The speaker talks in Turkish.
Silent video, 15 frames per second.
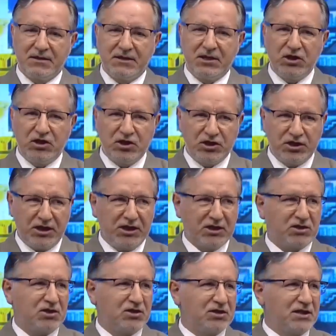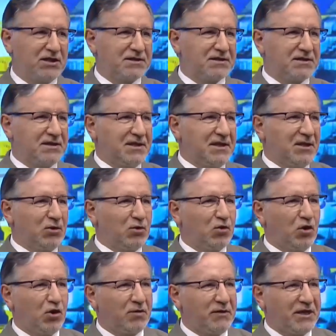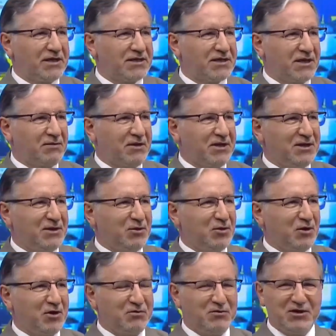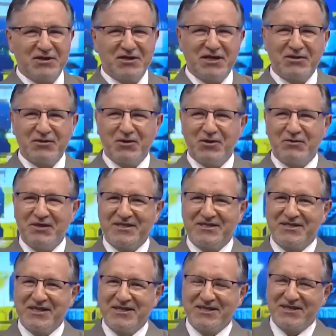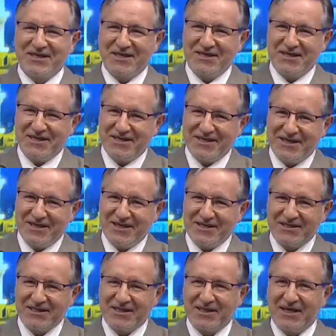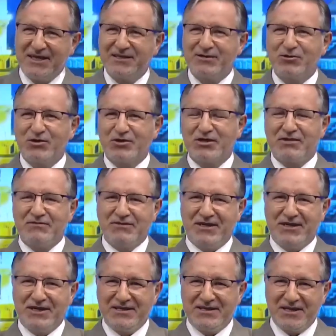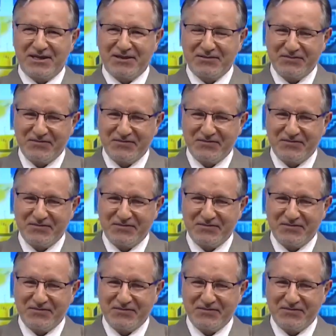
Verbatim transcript: İç içe yaşayacağız. Görmek istemediğini görmeyeceksin. Görmek istediklerin yanına gelecek. Ne istiyorsan verilecek.